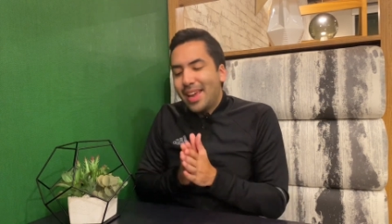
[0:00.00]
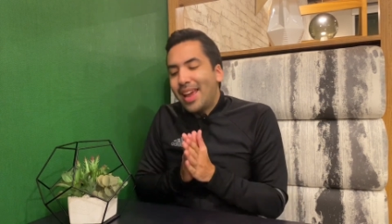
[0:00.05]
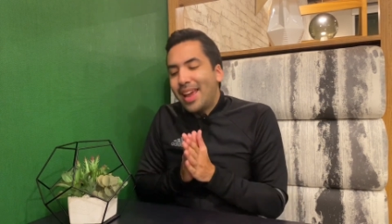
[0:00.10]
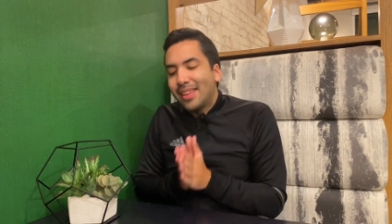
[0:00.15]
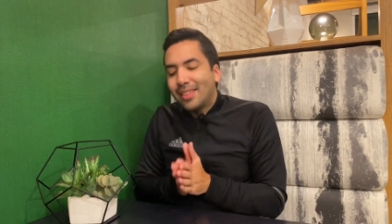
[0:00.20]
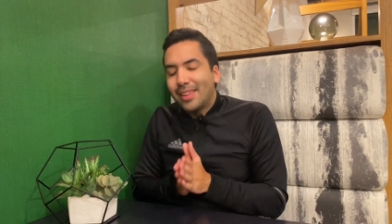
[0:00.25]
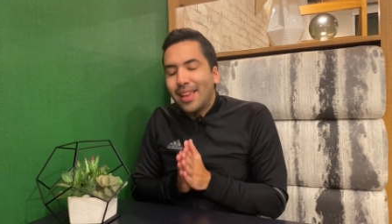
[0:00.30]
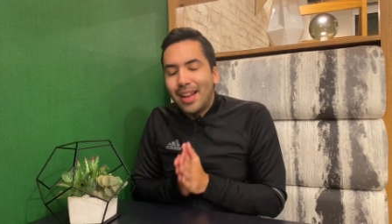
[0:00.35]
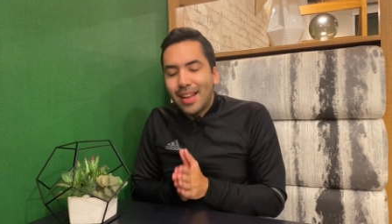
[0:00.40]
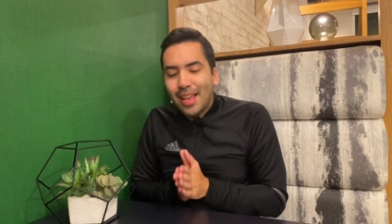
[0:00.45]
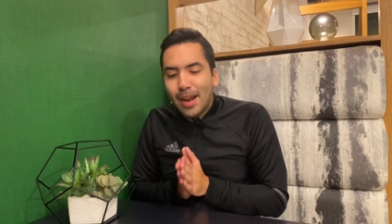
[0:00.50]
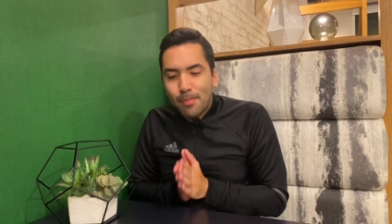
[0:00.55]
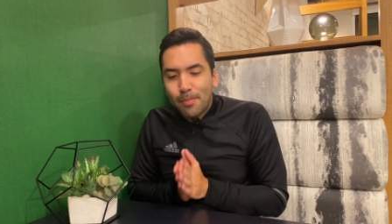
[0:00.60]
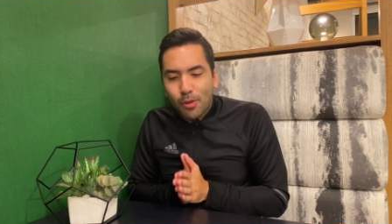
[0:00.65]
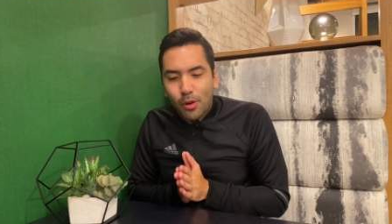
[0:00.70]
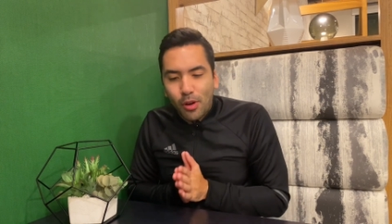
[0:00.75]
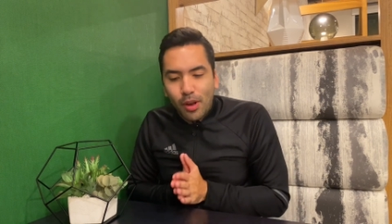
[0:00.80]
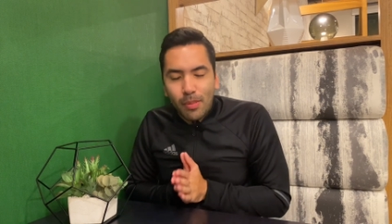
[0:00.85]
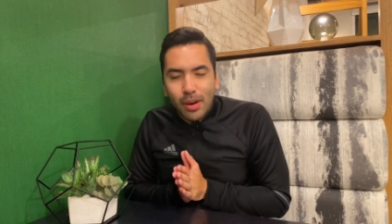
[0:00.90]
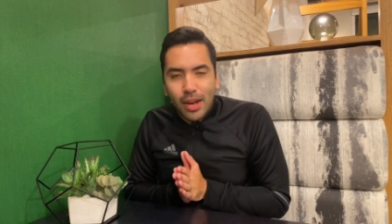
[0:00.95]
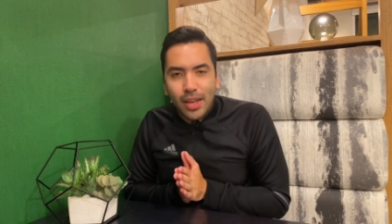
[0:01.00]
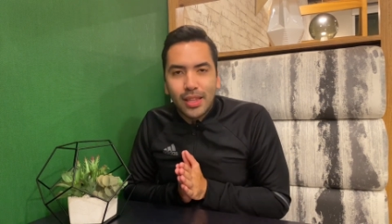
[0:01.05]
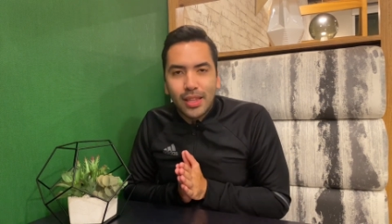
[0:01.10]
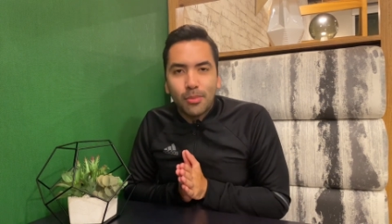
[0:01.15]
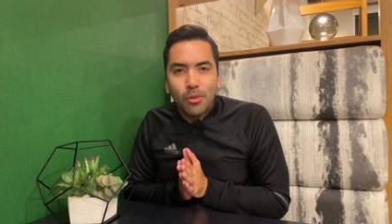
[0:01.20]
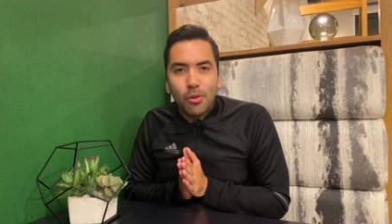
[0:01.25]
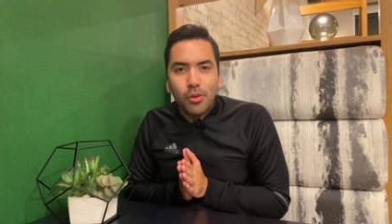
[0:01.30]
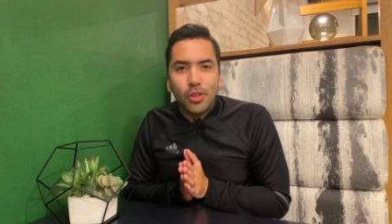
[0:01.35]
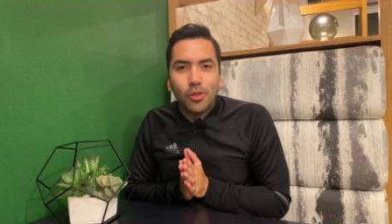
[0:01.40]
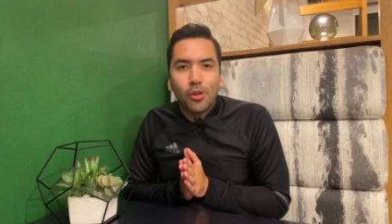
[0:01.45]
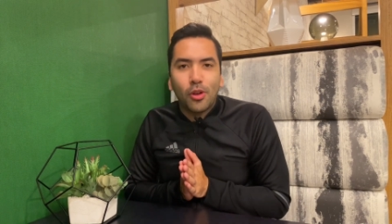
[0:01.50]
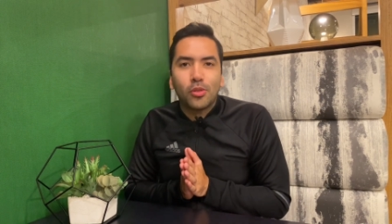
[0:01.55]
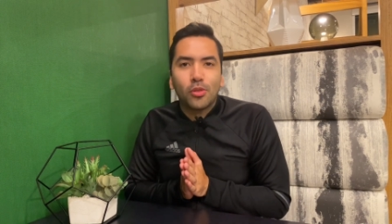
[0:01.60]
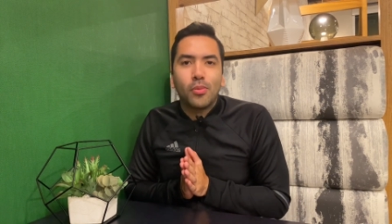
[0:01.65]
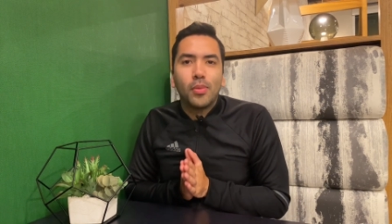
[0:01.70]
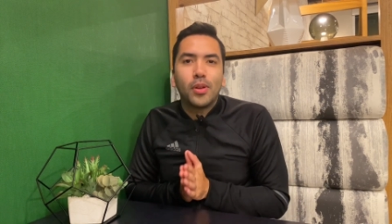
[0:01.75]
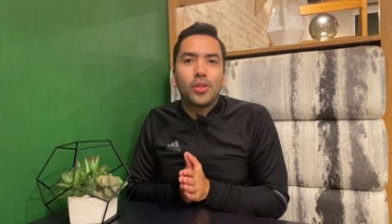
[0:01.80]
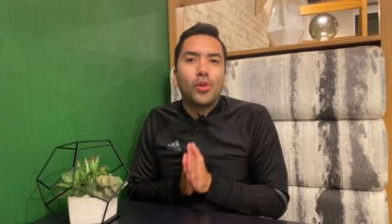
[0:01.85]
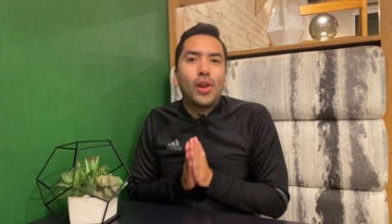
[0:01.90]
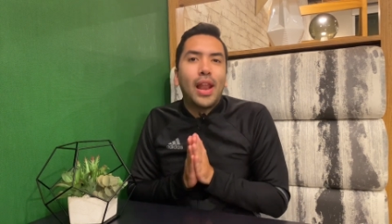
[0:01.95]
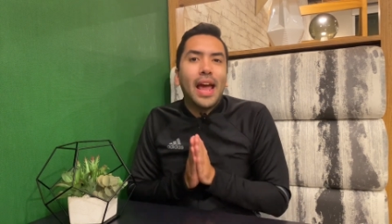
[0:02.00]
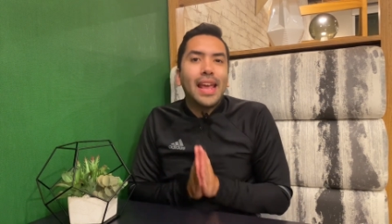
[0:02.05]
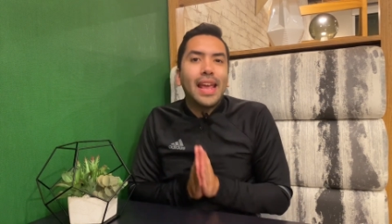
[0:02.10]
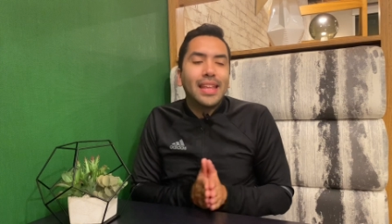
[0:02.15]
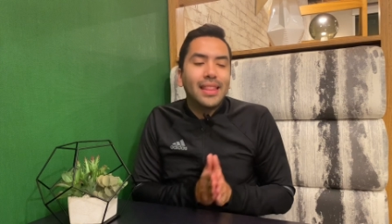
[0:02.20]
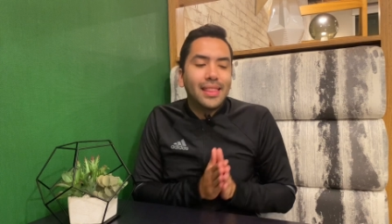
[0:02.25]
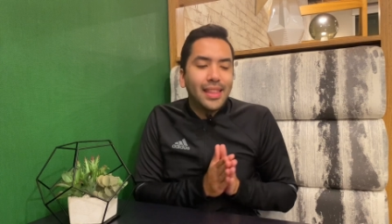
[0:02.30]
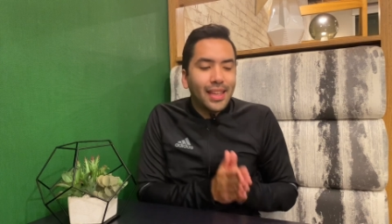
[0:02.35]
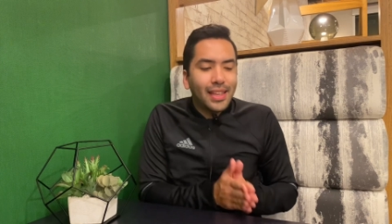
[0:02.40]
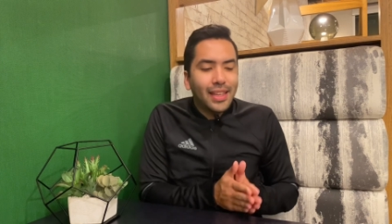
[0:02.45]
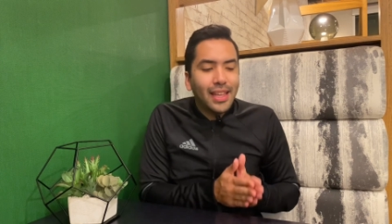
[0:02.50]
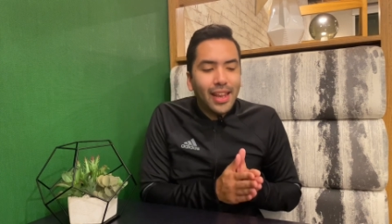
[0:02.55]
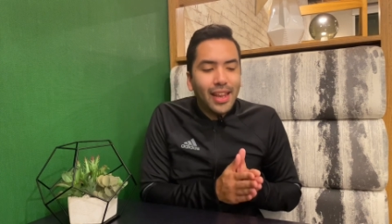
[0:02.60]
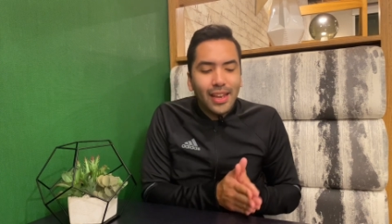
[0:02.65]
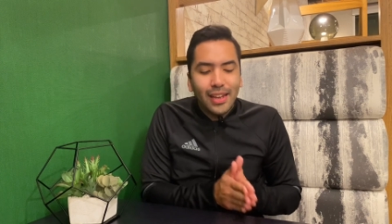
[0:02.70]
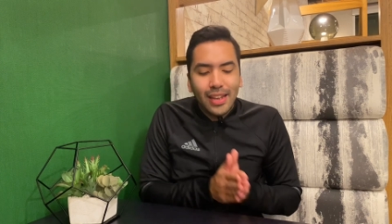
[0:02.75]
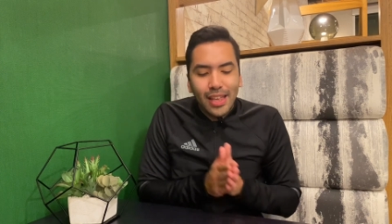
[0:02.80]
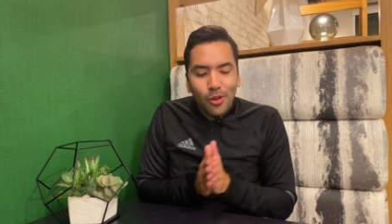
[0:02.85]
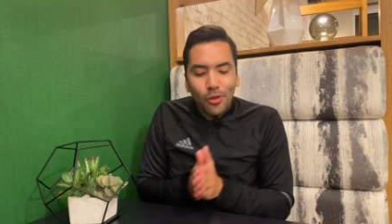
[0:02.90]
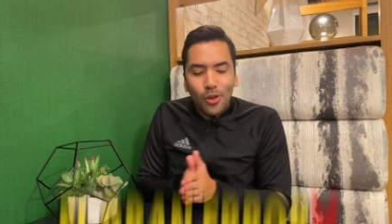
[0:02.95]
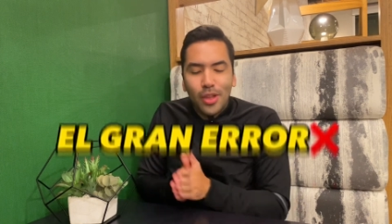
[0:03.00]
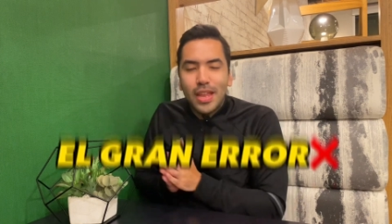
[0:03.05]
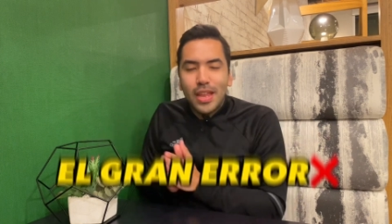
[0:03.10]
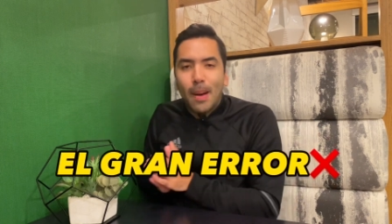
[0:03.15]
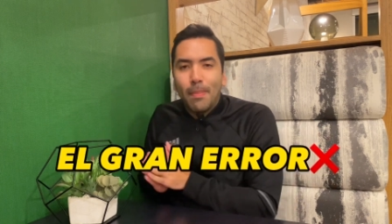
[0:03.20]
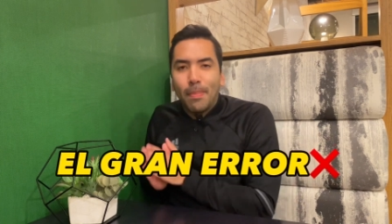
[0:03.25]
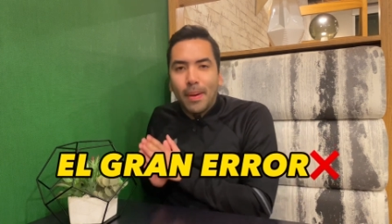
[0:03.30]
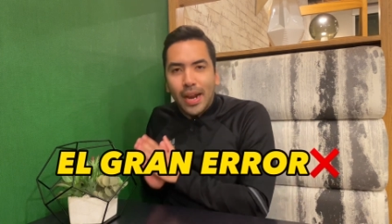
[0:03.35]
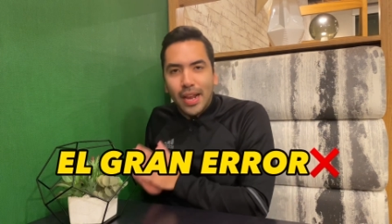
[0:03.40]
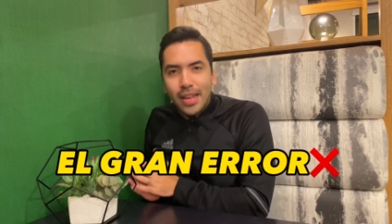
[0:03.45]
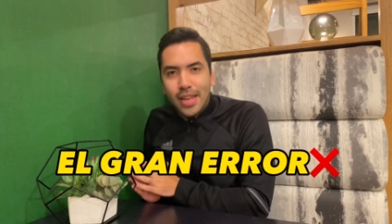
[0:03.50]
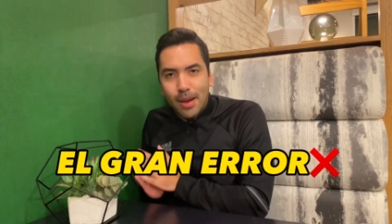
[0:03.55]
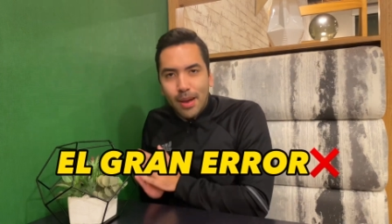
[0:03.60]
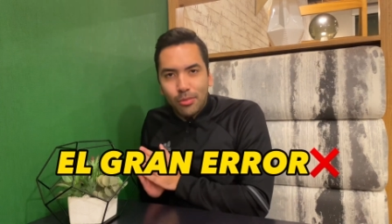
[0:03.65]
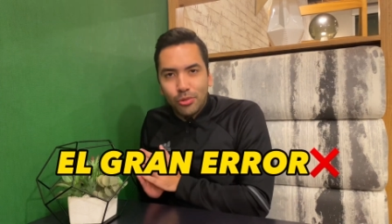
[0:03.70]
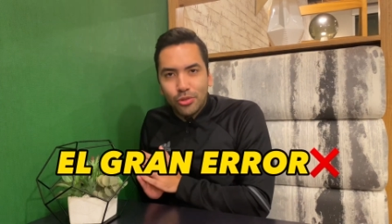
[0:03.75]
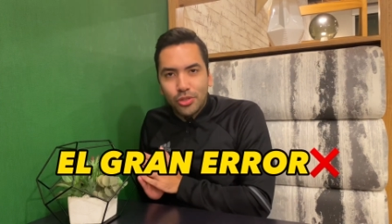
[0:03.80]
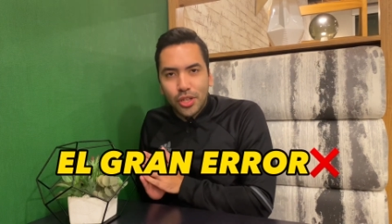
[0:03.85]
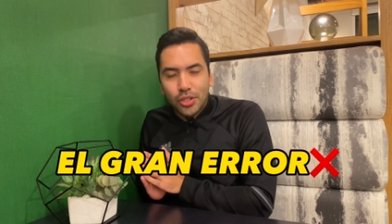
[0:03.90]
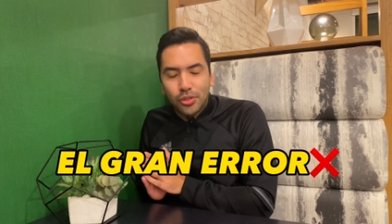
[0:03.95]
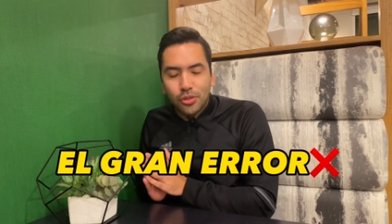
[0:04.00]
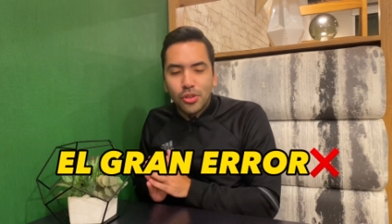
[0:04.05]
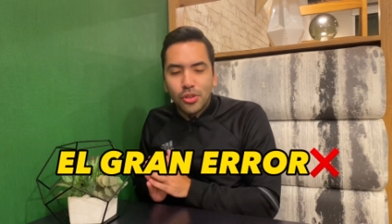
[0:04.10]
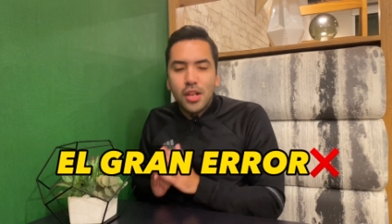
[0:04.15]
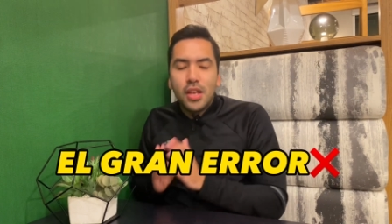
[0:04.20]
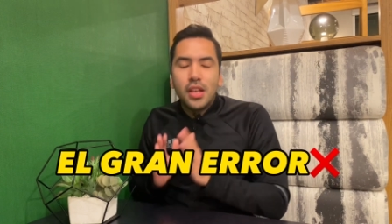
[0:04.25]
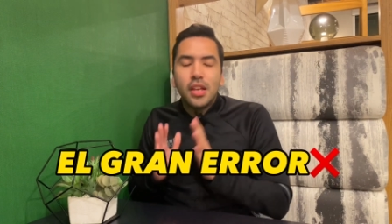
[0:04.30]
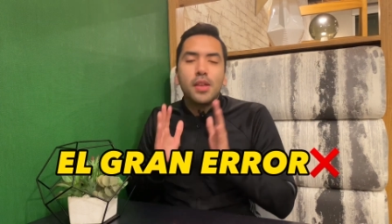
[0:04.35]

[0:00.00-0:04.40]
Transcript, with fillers: este es el gran problema que estamos viendo en este momento. La gente quiere dinero de ya para allá, muchachos.